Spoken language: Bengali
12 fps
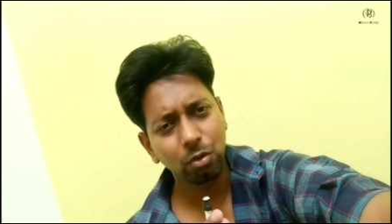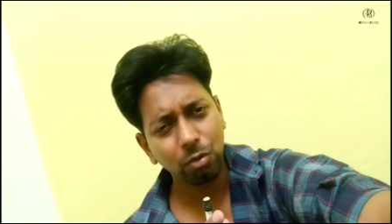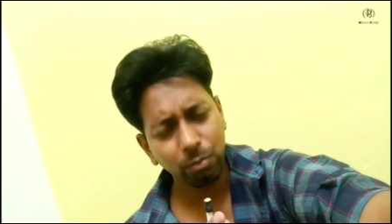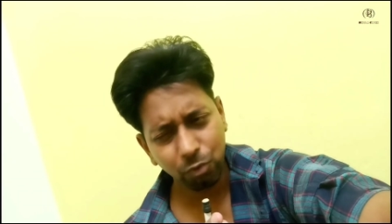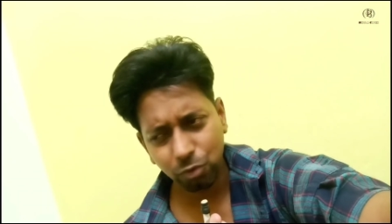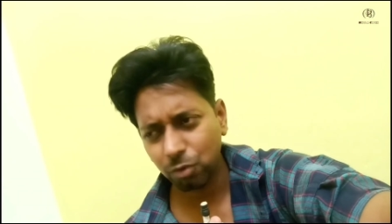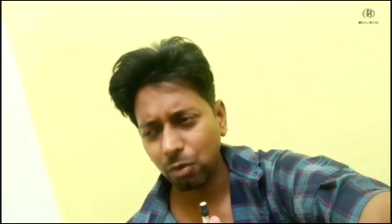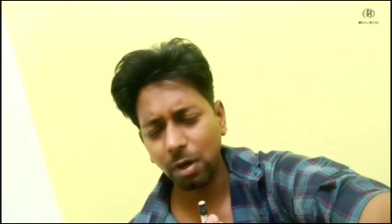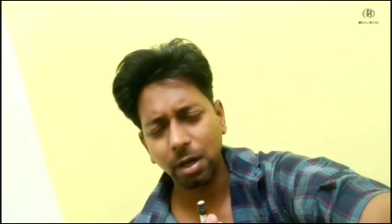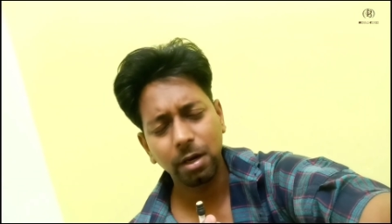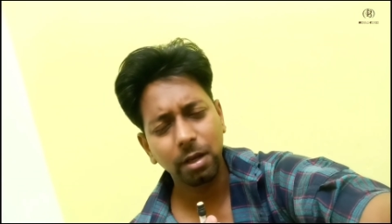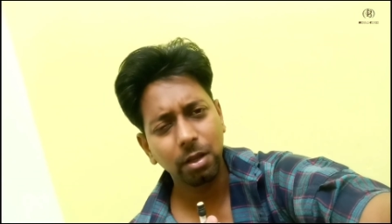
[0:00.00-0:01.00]
তো প্রচণ্ড
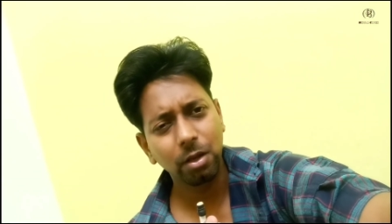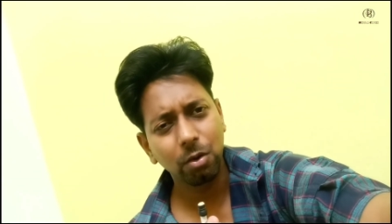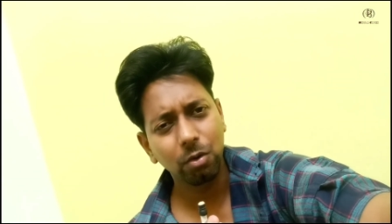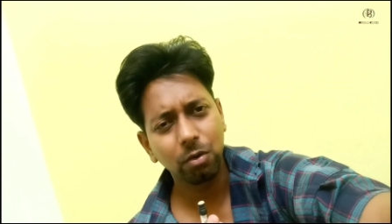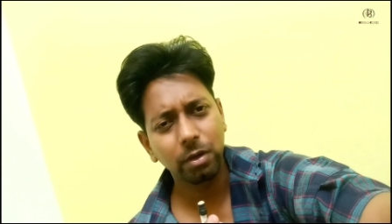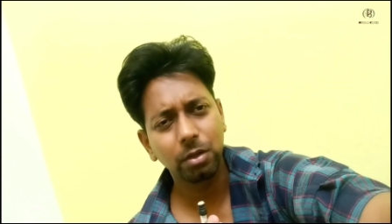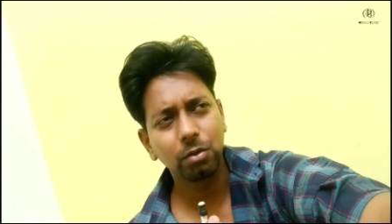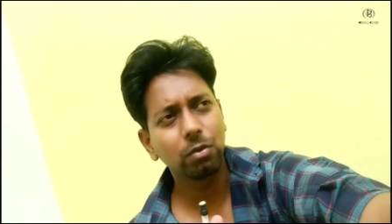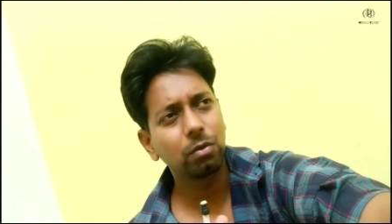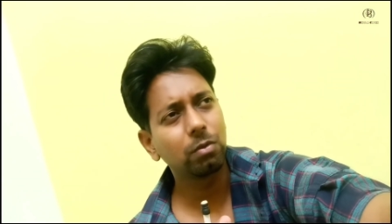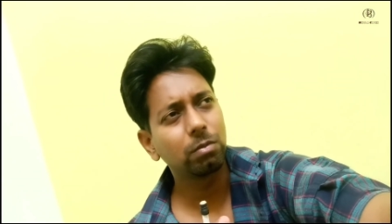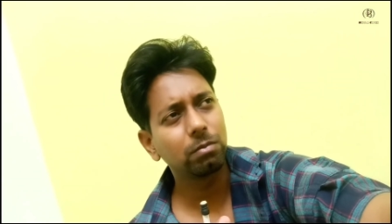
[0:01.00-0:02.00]
রাগারাগি হলো
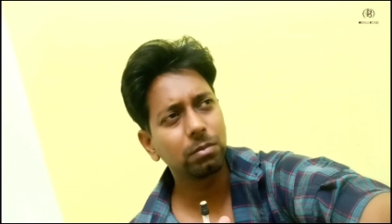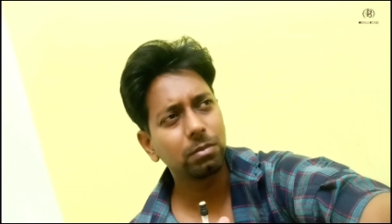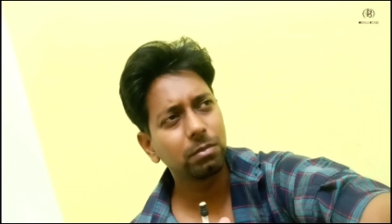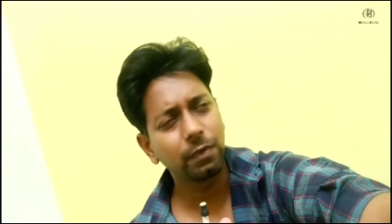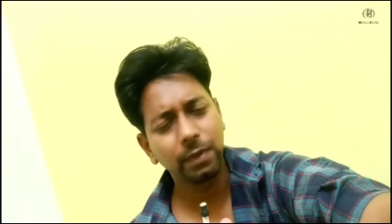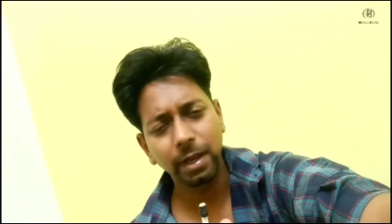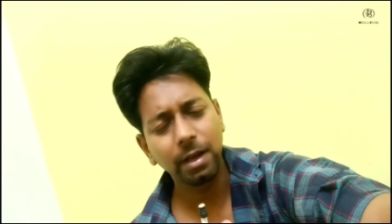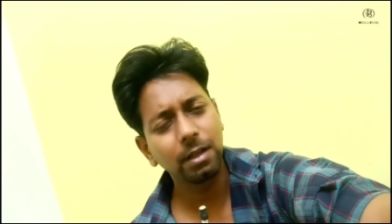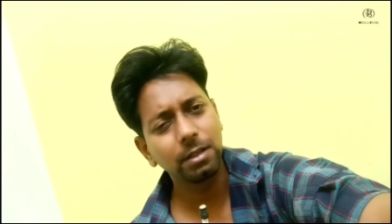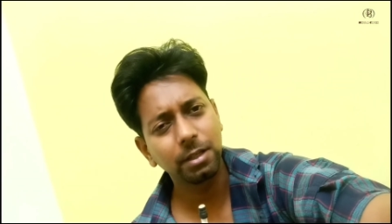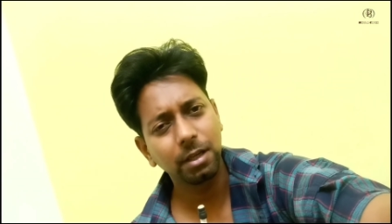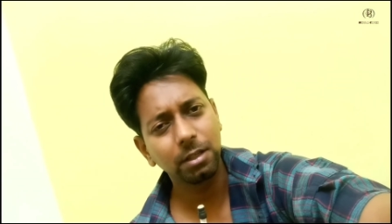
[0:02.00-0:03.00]
কিন্তু
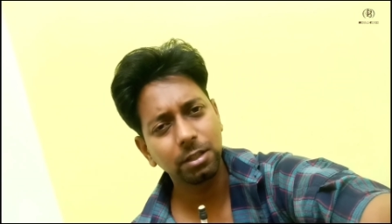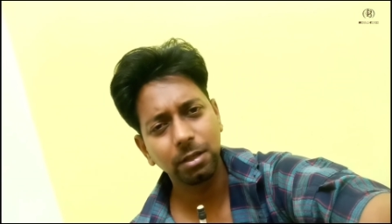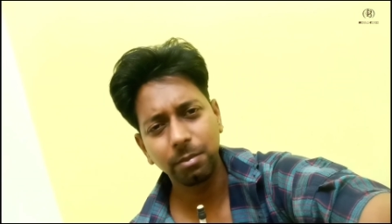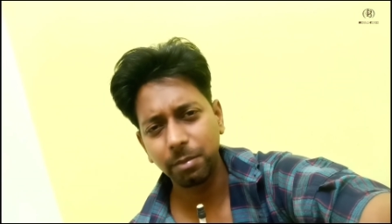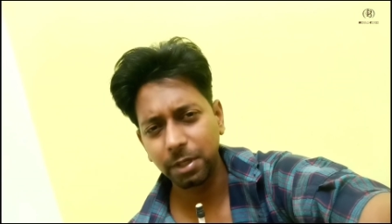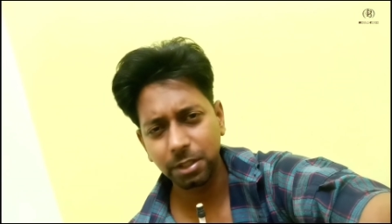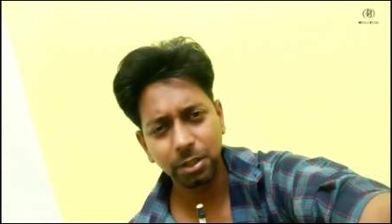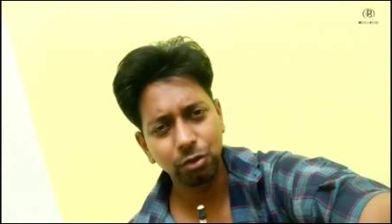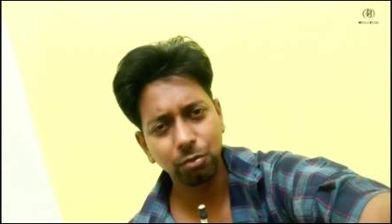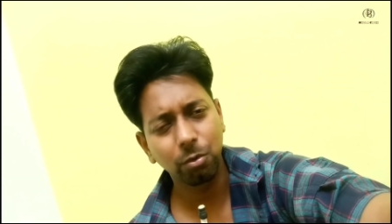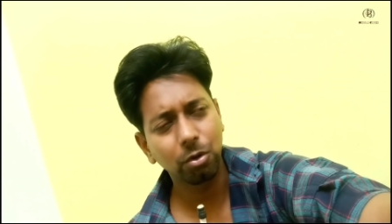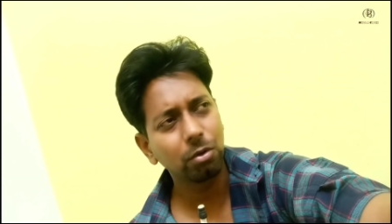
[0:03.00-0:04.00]
স্নেহাল যে আছে বেশি
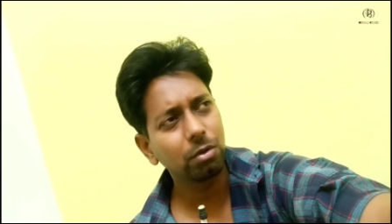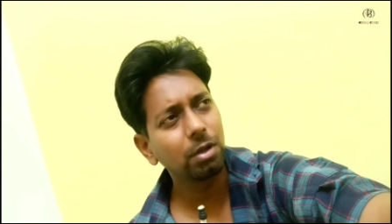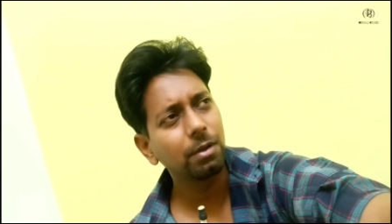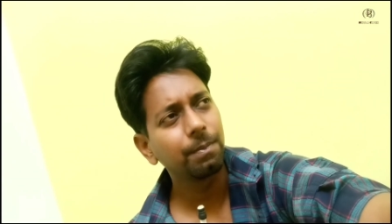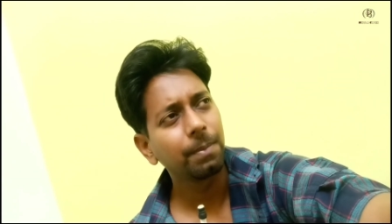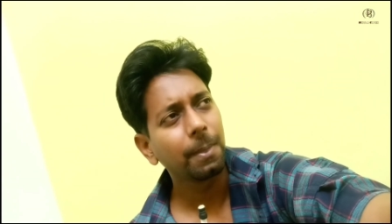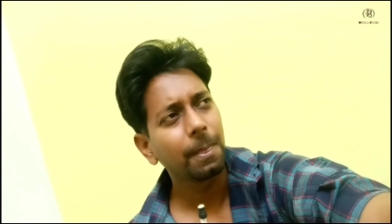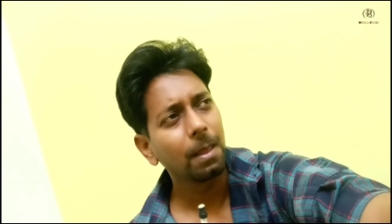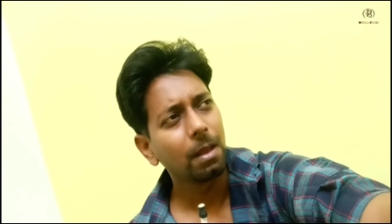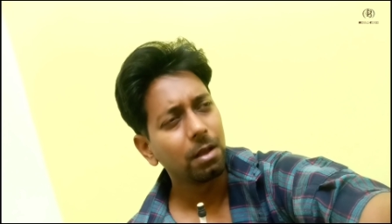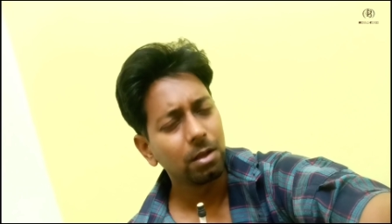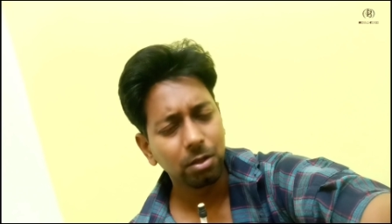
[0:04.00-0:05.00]
কিছু বলল না
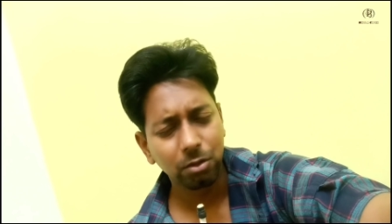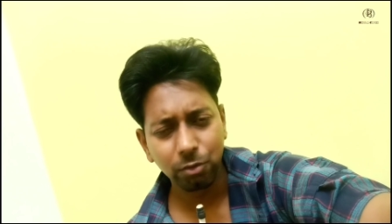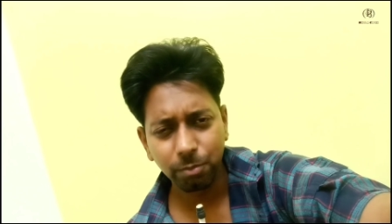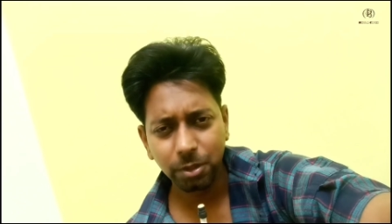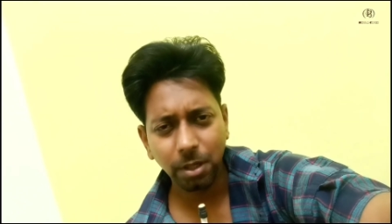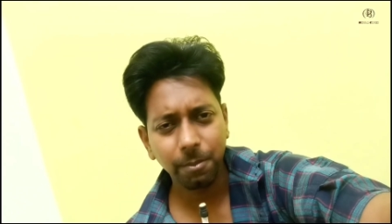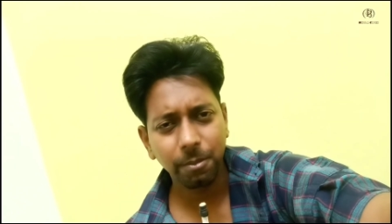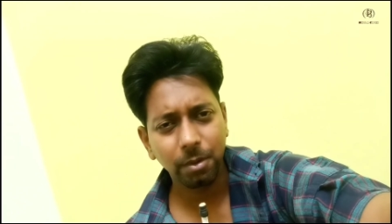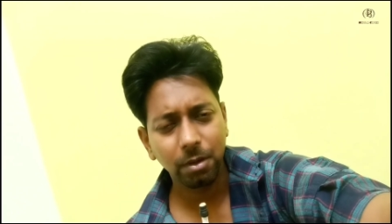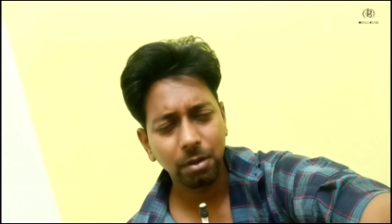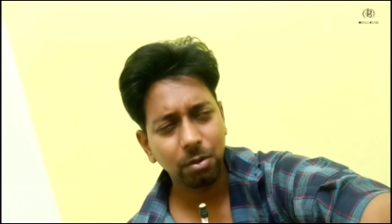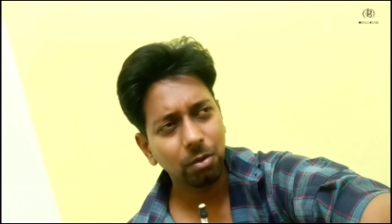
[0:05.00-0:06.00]
চুপচাপ
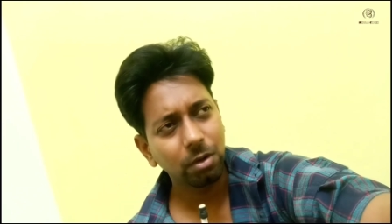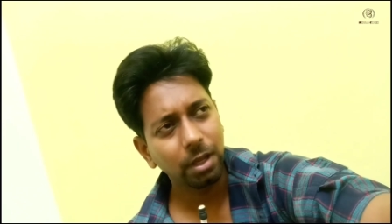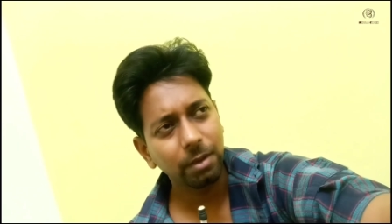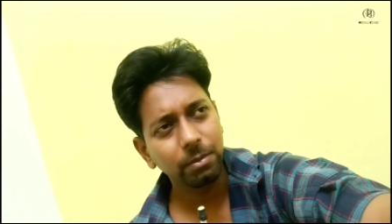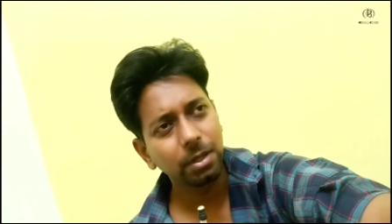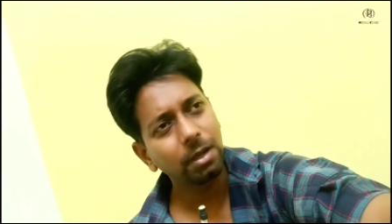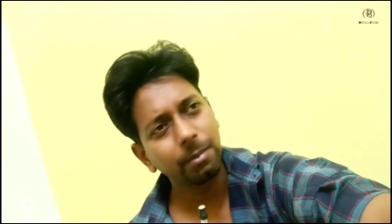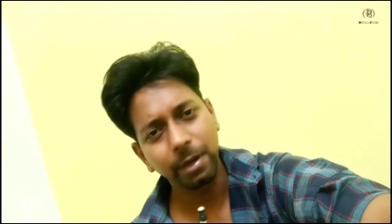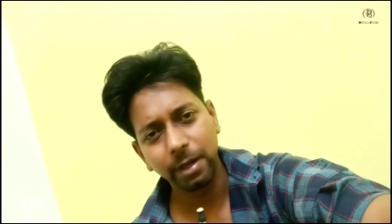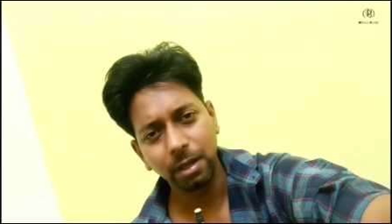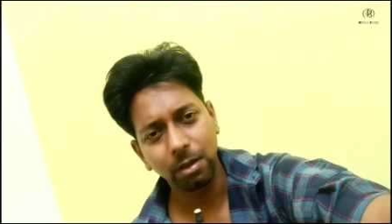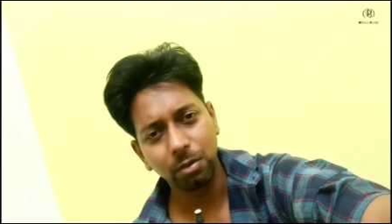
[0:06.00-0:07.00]
ওর লাইফ থেকে
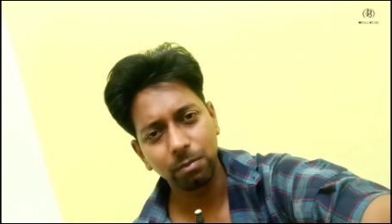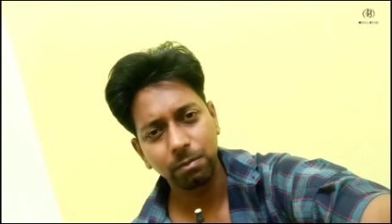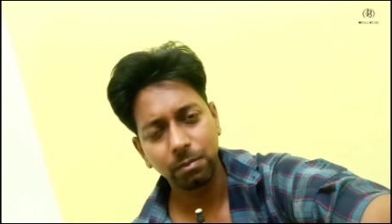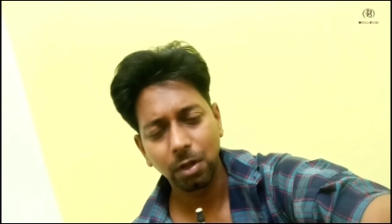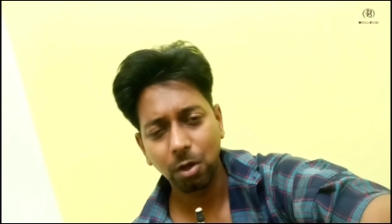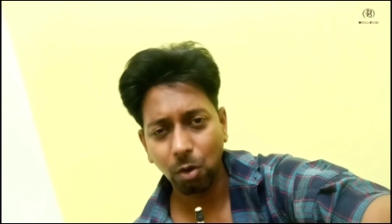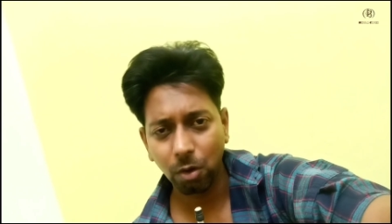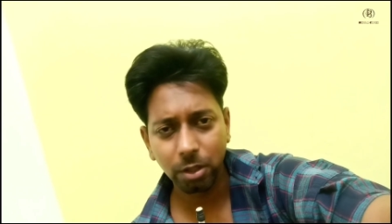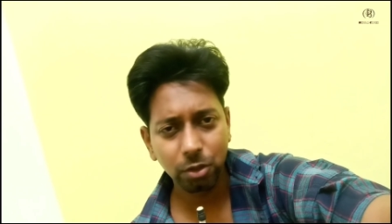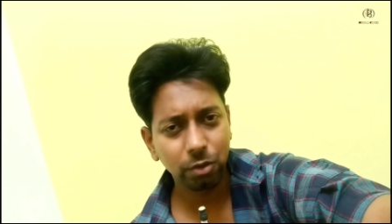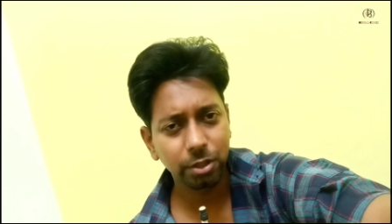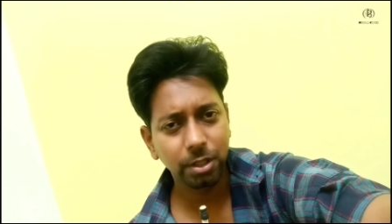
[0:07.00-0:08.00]
বেরিয়ে গেল
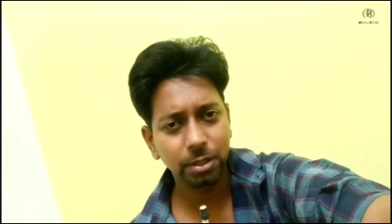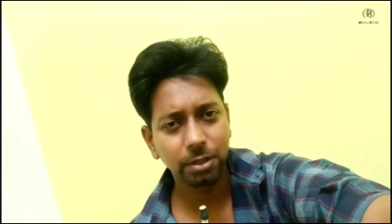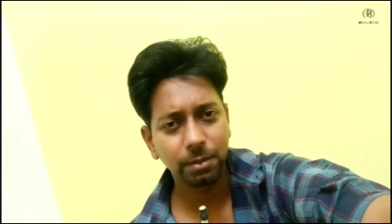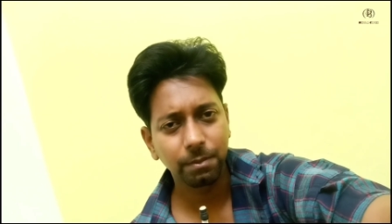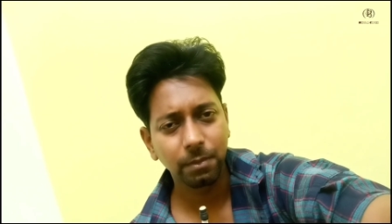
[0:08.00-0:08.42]
কলেজও শেষ